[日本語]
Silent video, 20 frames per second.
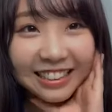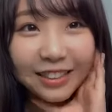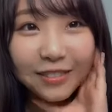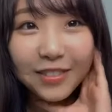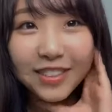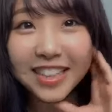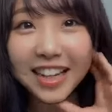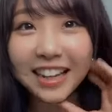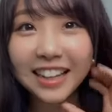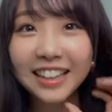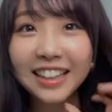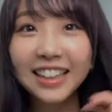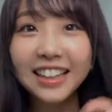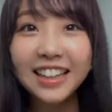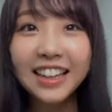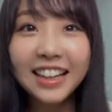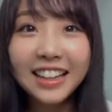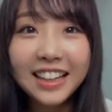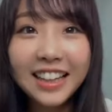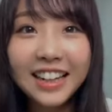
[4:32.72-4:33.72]
でも最
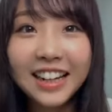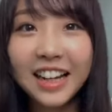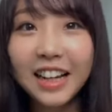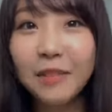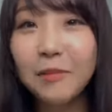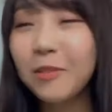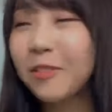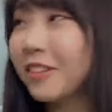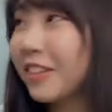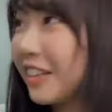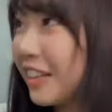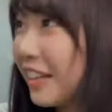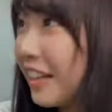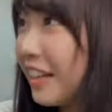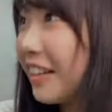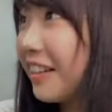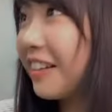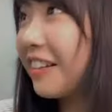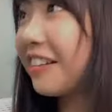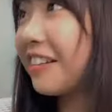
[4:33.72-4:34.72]
近やってないもん
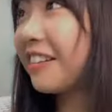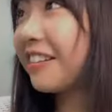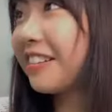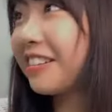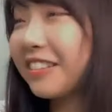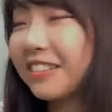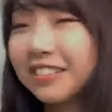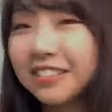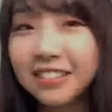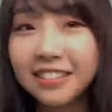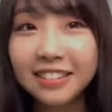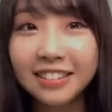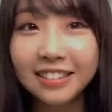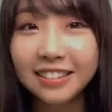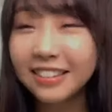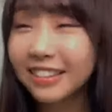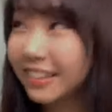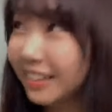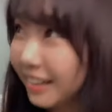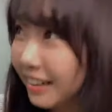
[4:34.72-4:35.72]
なやってないです
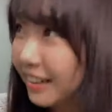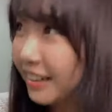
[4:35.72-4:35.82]
ね